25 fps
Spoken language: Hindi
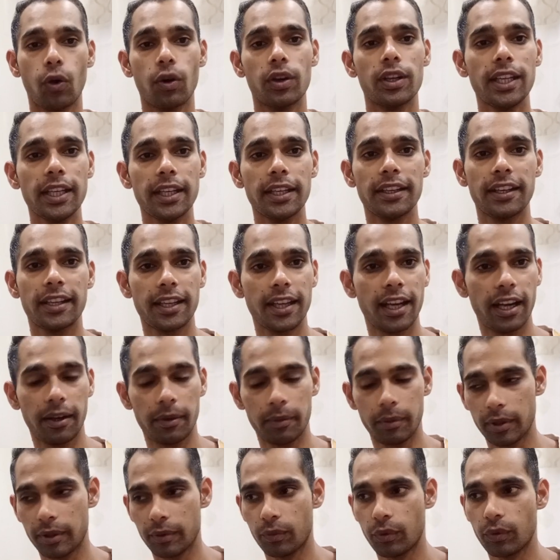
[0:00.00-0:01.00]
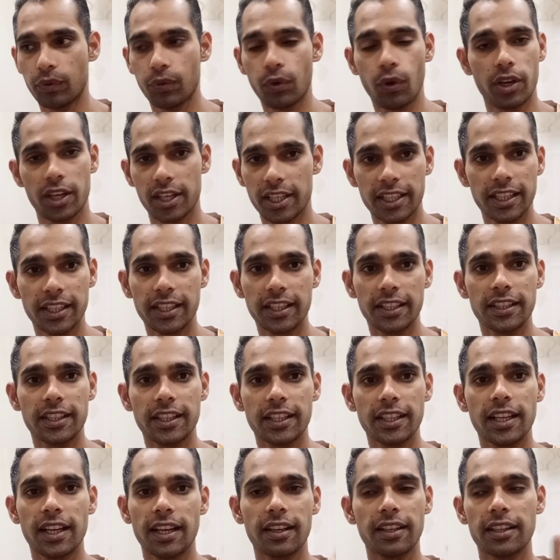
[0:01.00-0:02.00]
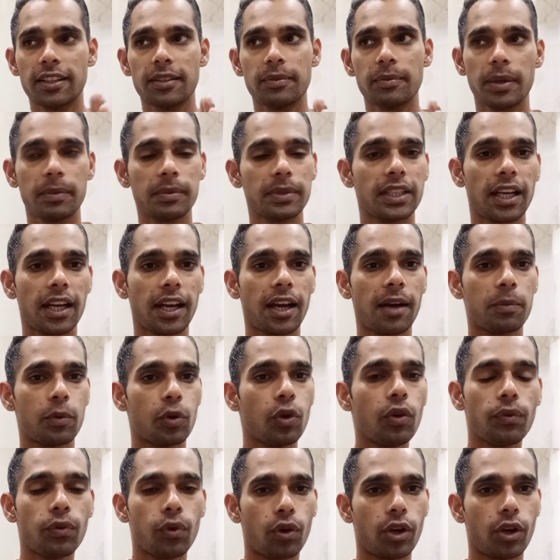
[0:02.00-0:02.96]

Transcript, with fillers: ओनली इंडिया वो फॉरेन की कंट्री का नहीं मैं बता रहा आपको